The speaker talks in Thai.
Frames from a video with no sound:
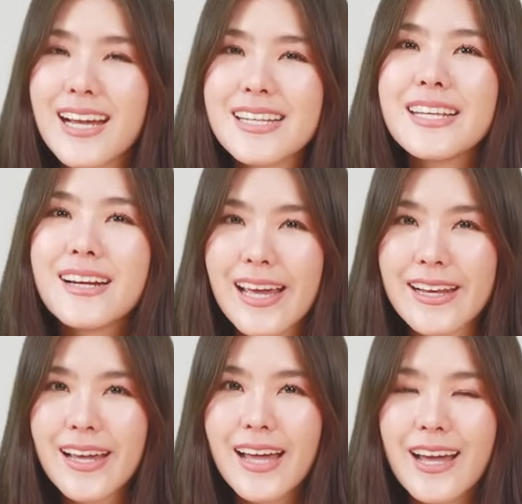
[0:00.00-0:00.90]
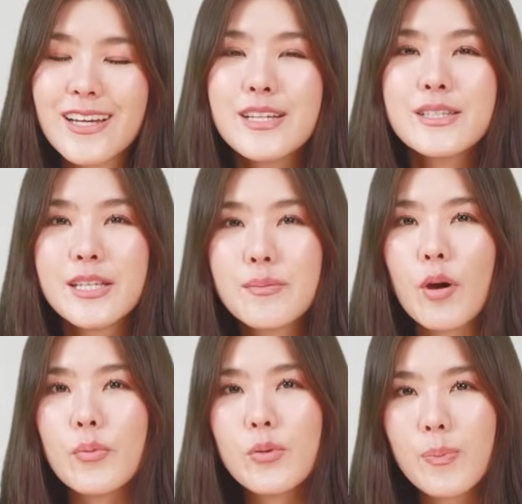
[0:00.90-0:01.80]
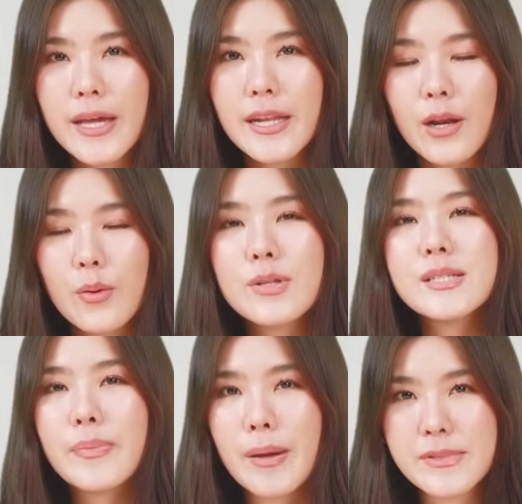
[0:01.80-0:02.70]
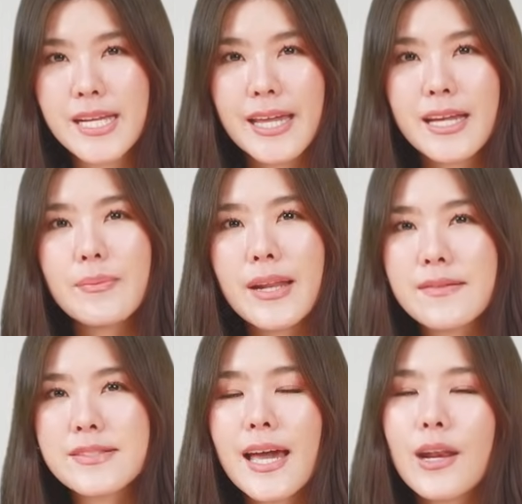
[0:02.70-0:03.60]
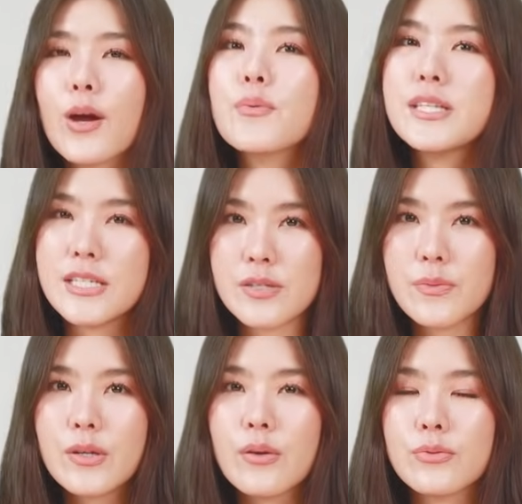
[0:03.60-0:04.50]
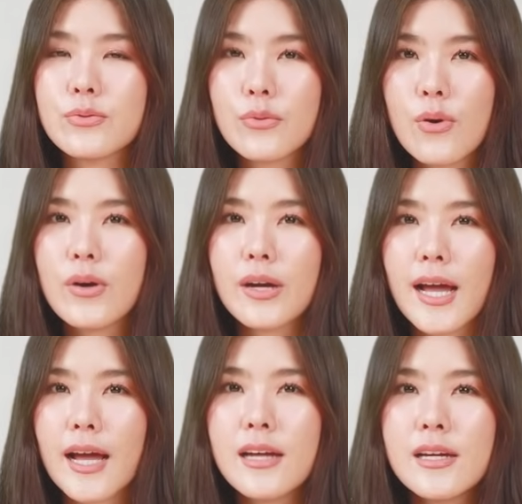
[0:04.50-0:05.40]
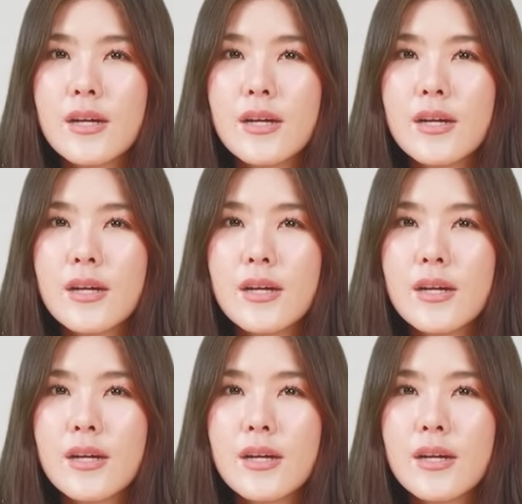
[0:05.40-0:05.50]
แต่ทั้งนี้ทั้งนั้นนะคะ ที่หมอพูดไปเนี่ยเราควรจะปรับใช้กับไลฟ์สไตล์แล้วก็วิถีชีวิตของทุกๆคนค่ะ